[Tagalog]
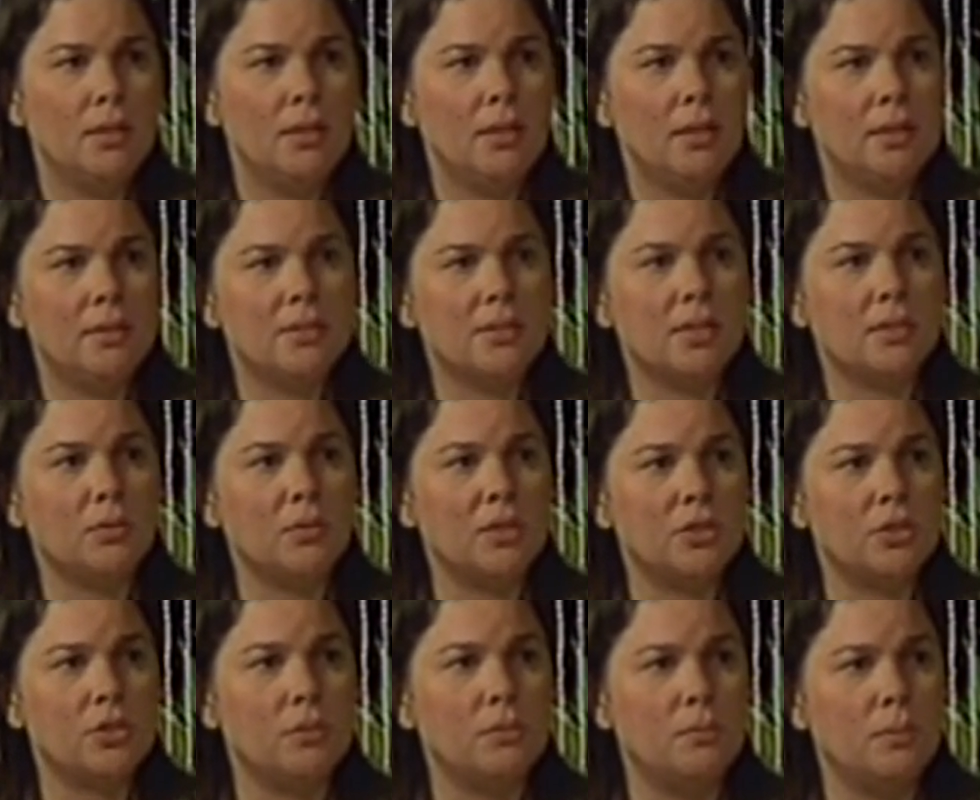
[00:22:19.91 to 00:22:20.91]
E di sa
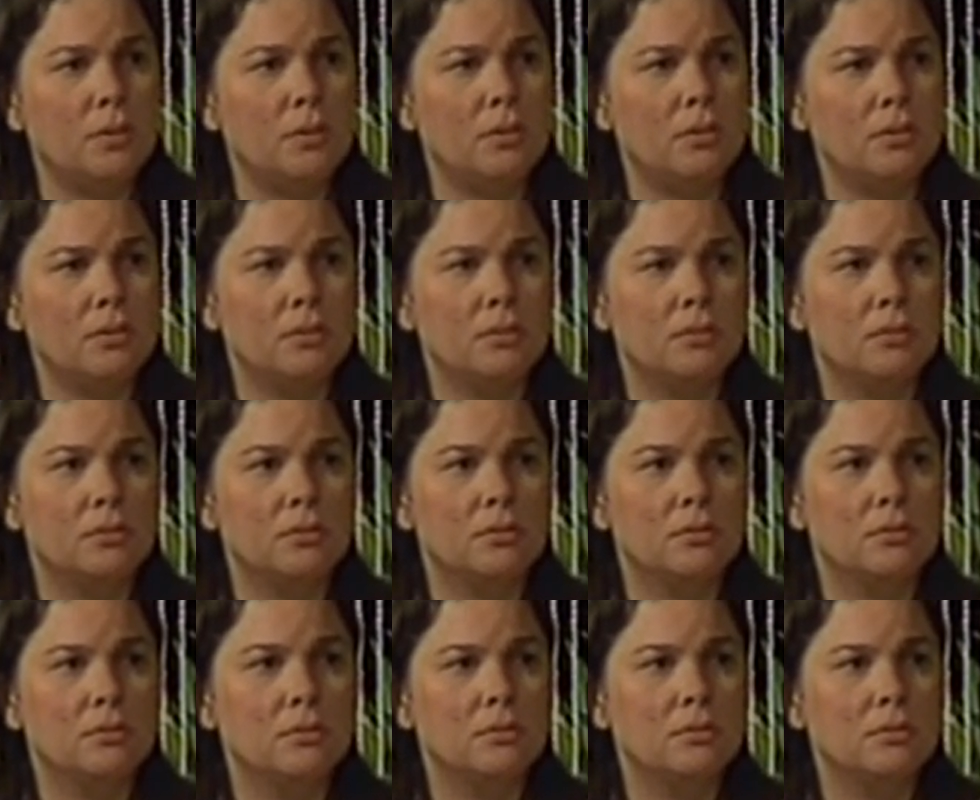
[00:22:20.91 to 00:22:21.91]
tuition mo.
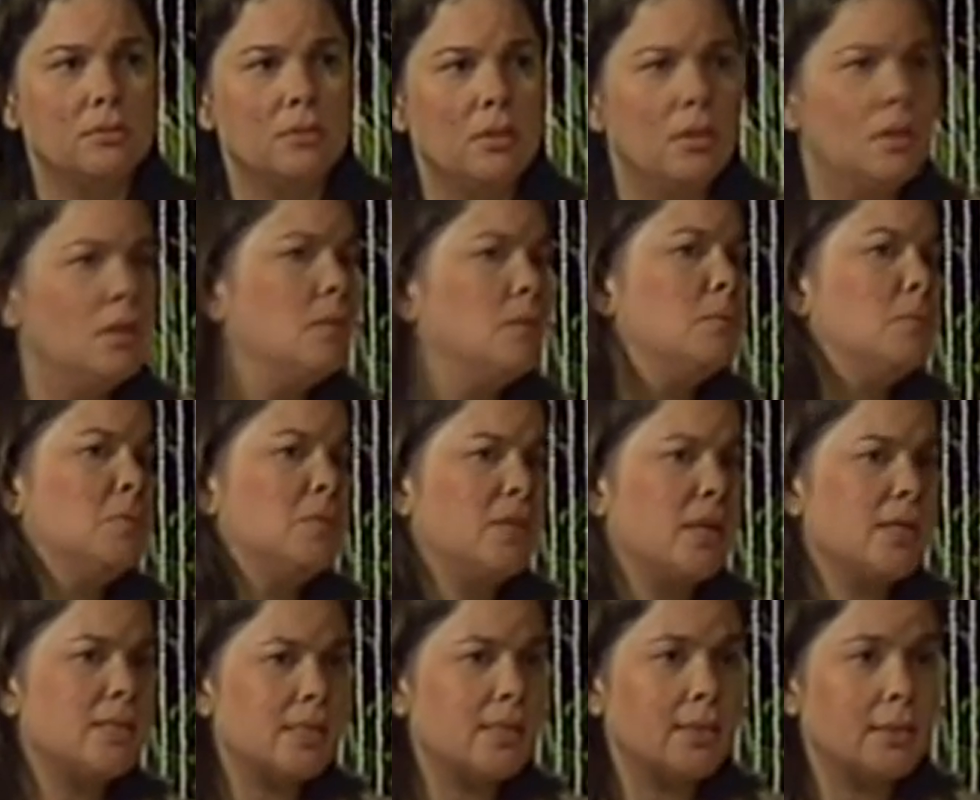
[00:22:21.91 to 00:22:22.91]
Pumunta ka
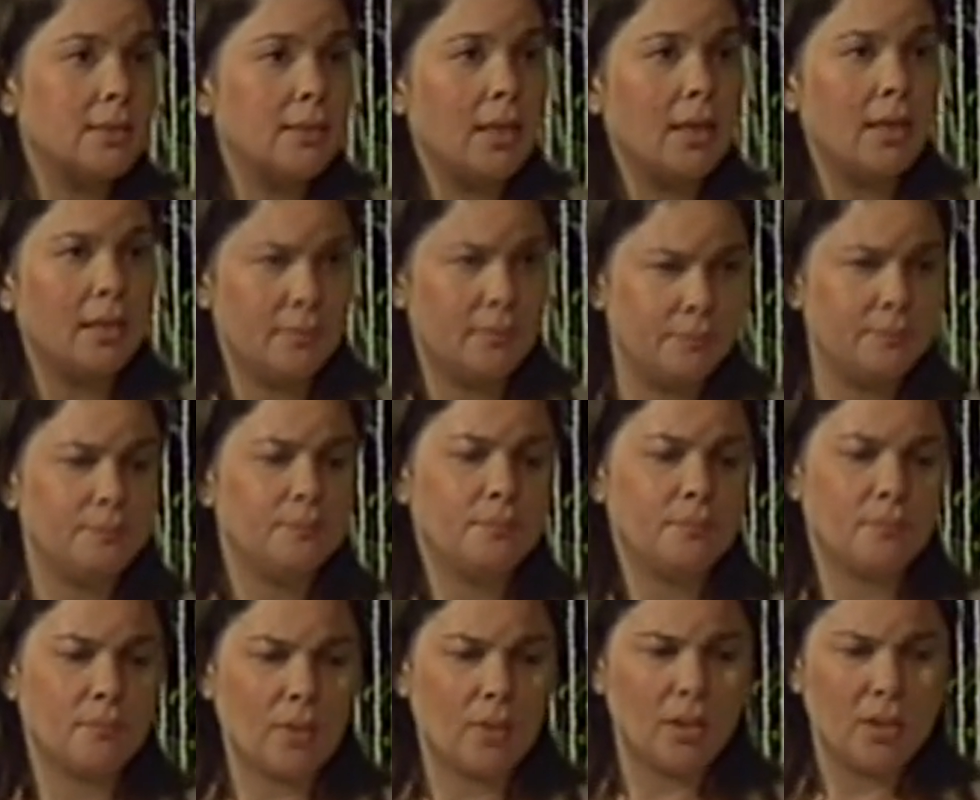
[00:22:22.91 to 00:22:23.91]
sa tindahan.
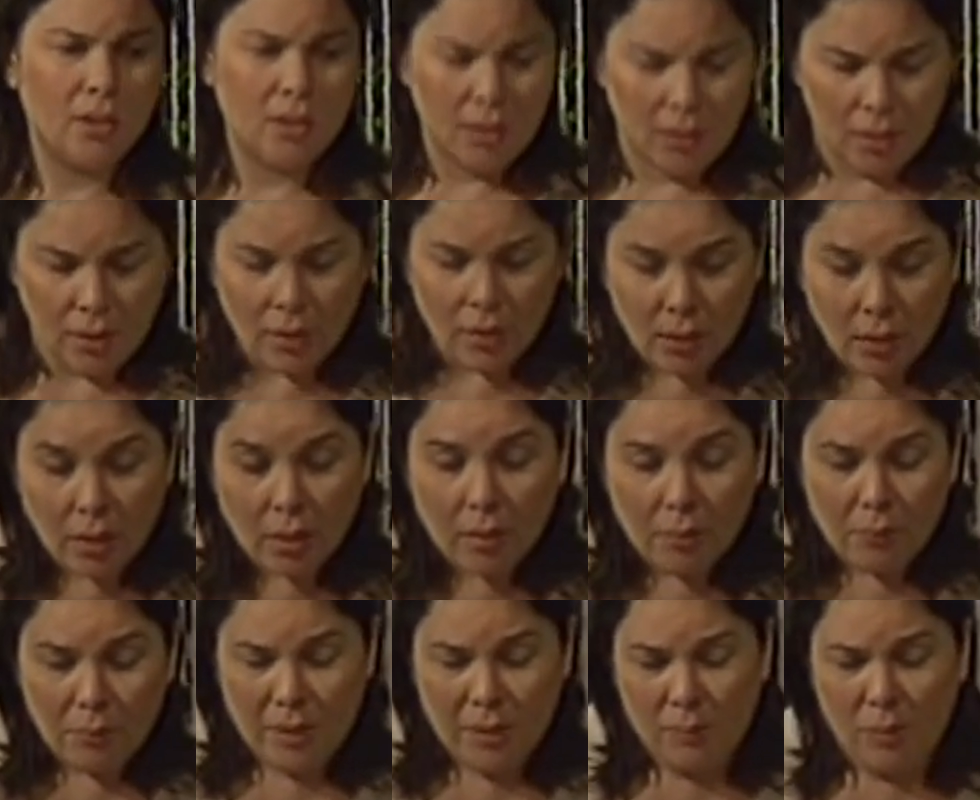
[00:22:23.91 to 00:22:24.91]

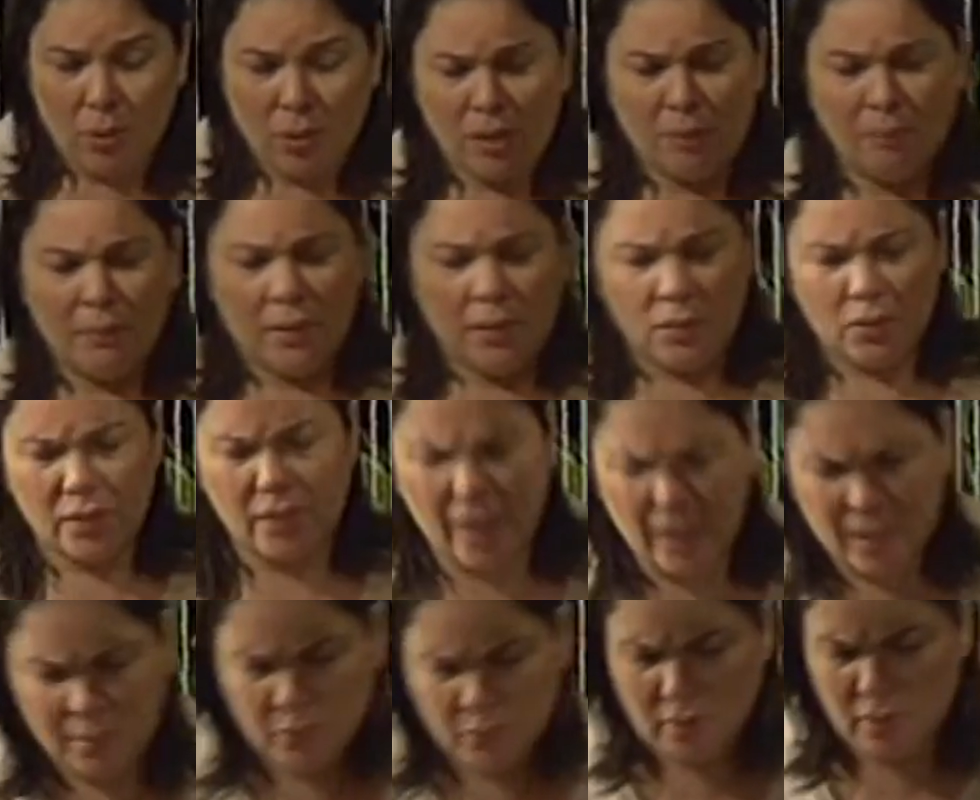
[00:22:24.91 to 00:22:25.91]
Bili mo ko ng bilog.
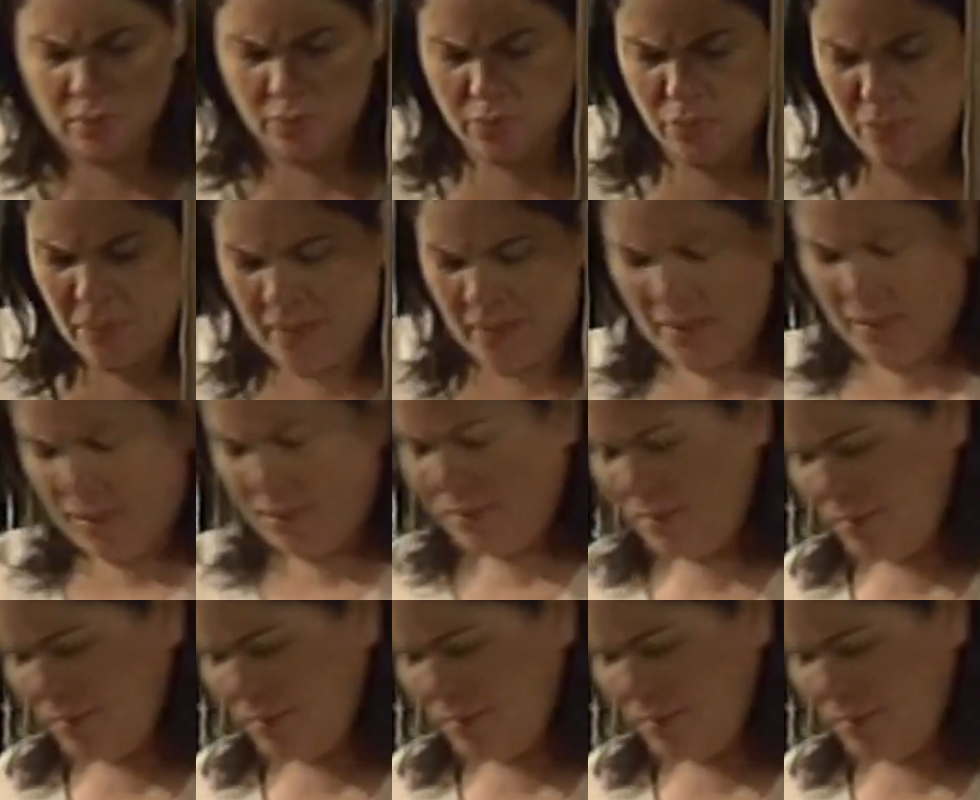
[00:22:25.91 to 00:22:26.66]
Nakalimutan kong dumaan eh.